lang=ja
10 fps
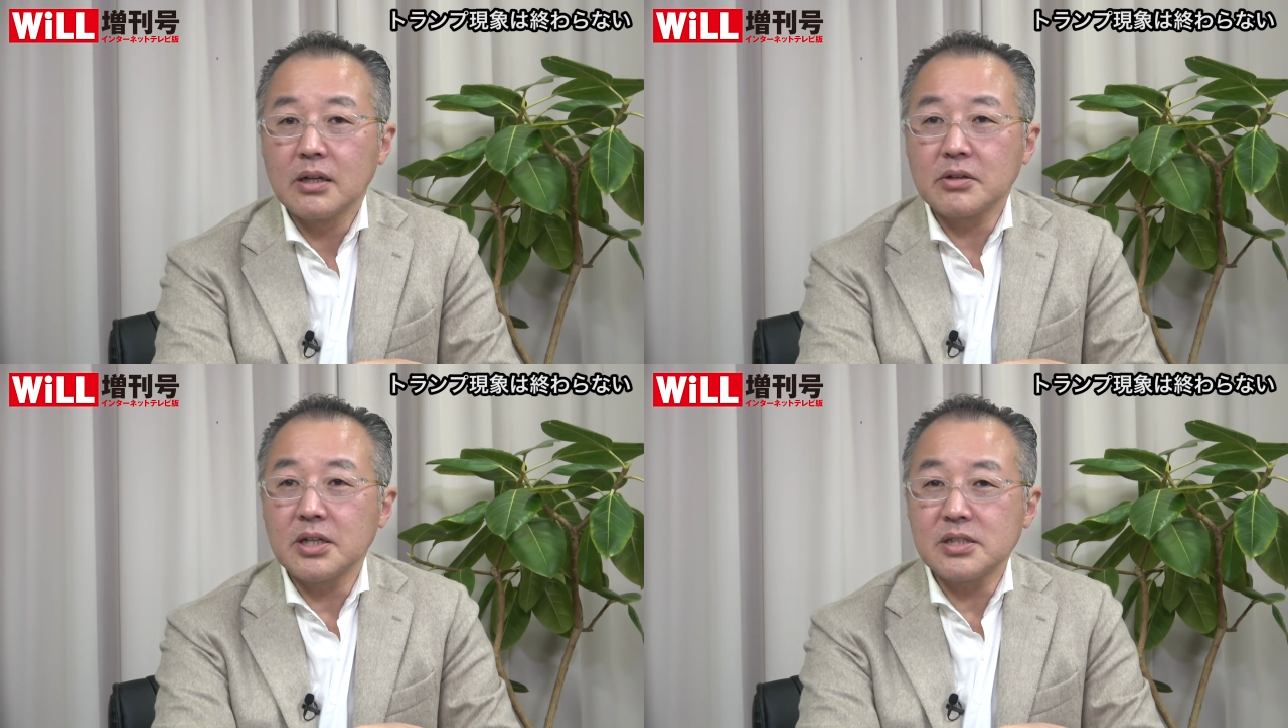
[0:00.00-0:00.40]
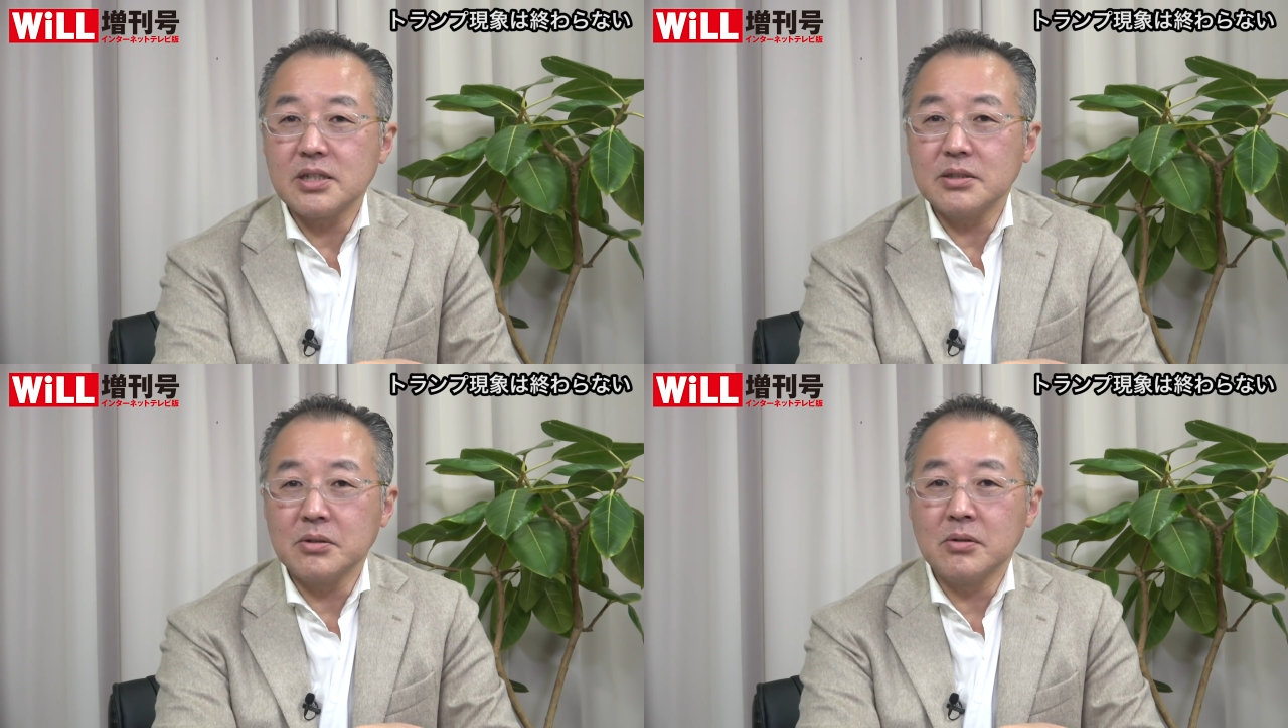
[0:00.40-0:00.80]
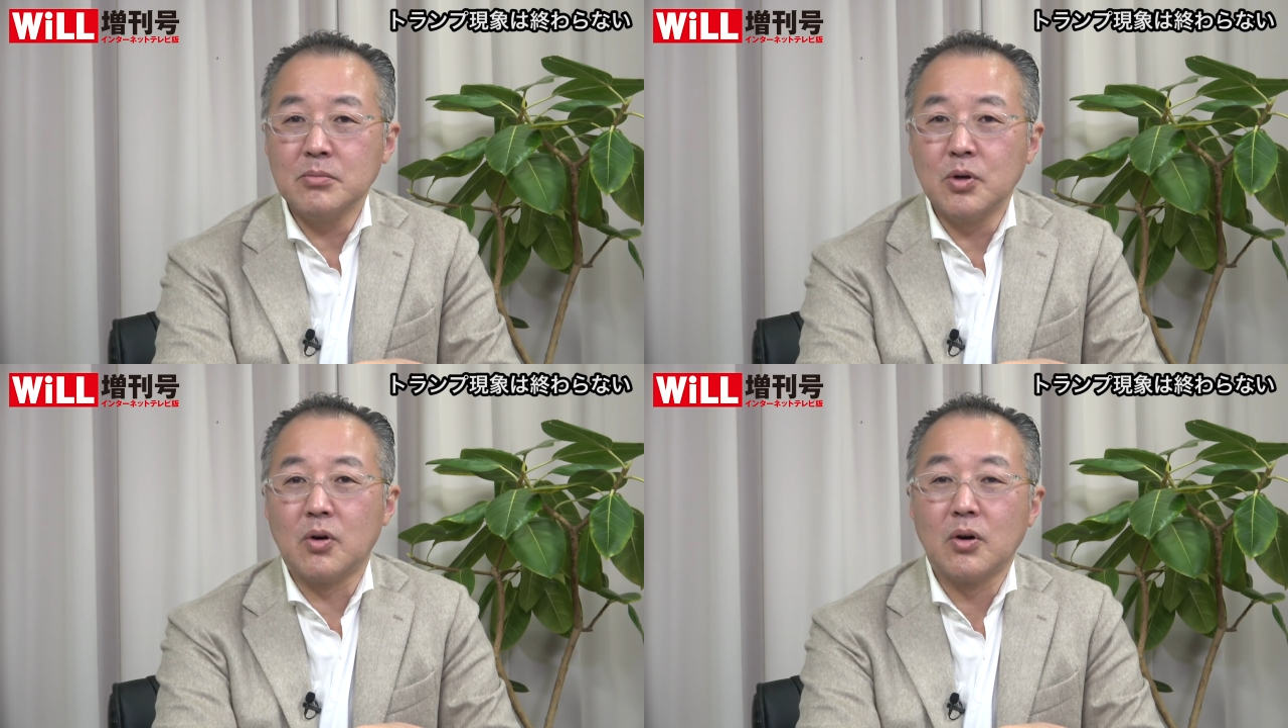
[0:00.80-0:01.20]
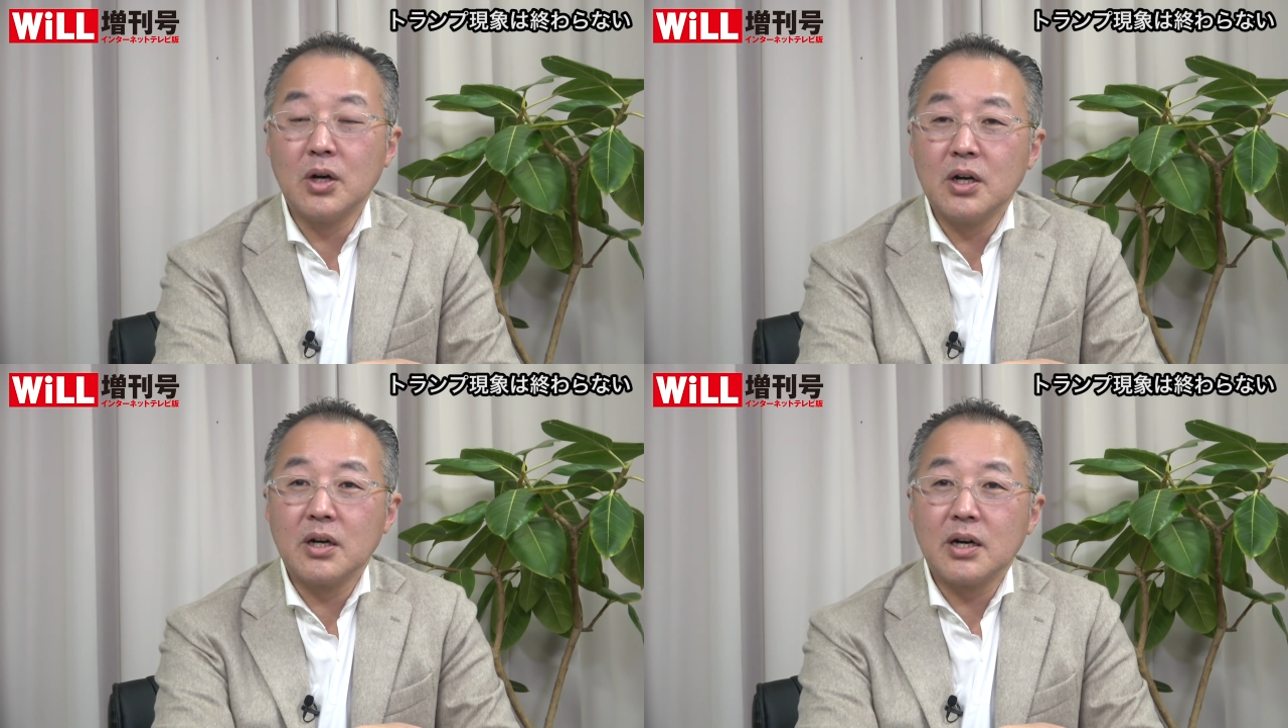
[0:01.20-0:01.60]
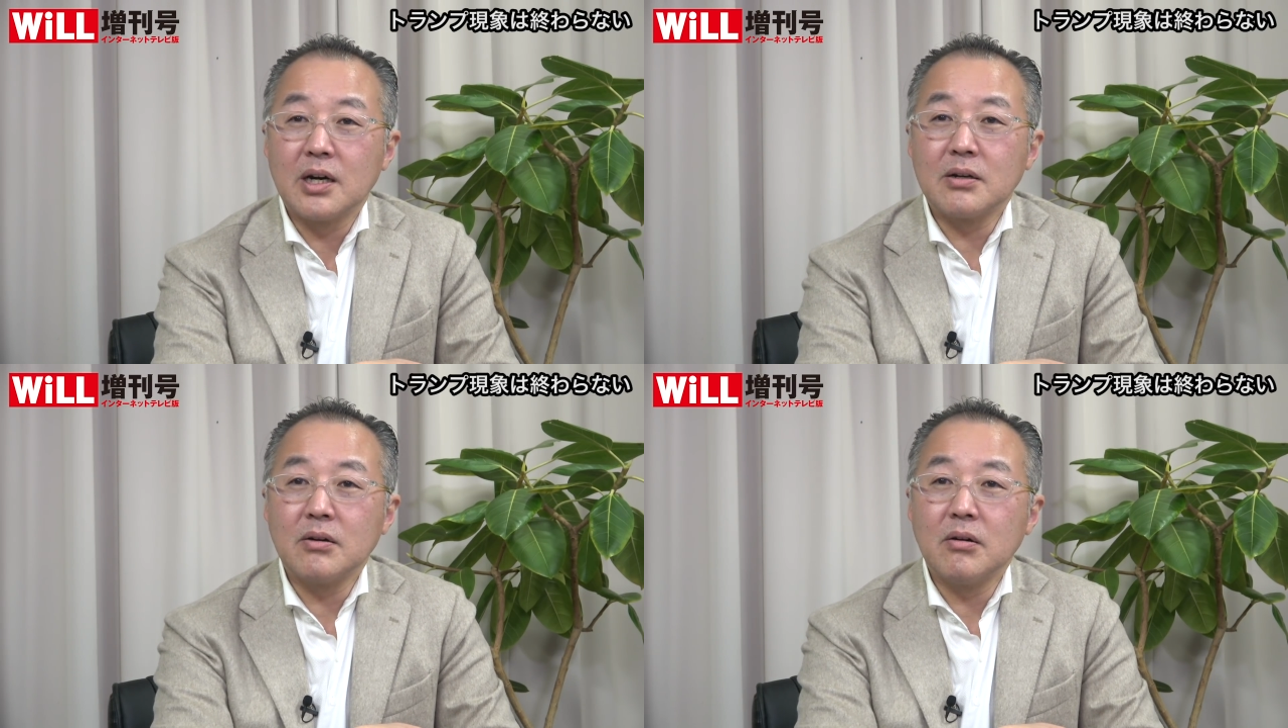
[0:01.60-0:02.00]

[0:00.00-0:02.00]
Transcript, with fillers: ら、決してそのもう